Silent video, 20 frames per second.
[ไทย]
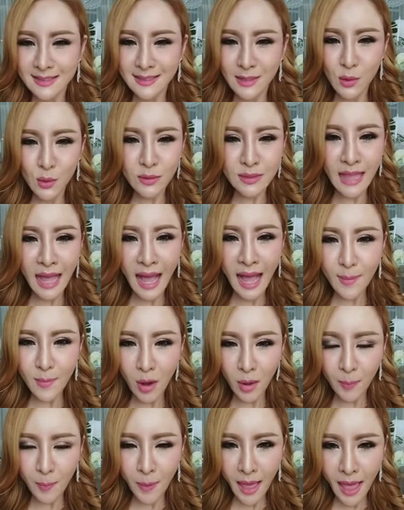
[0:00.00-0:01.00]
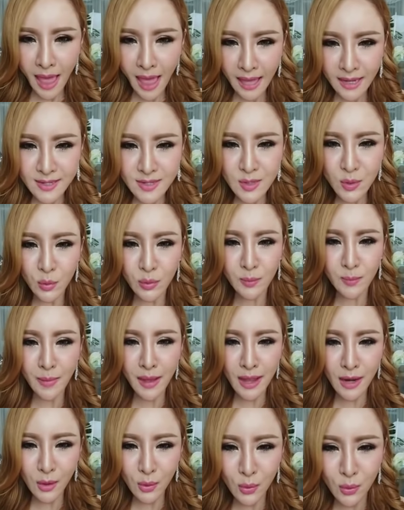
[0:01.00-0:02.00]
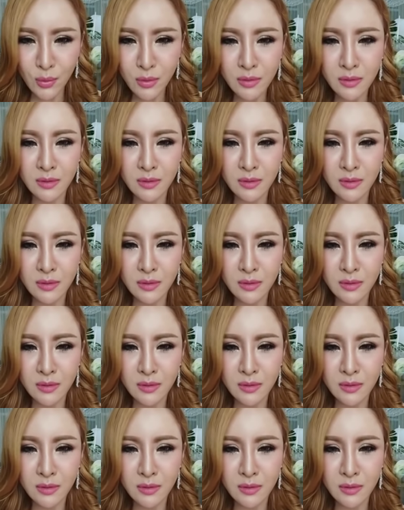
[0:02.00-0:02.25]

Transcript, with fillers: ลูกตาบอกแพงสุดแม่ลุง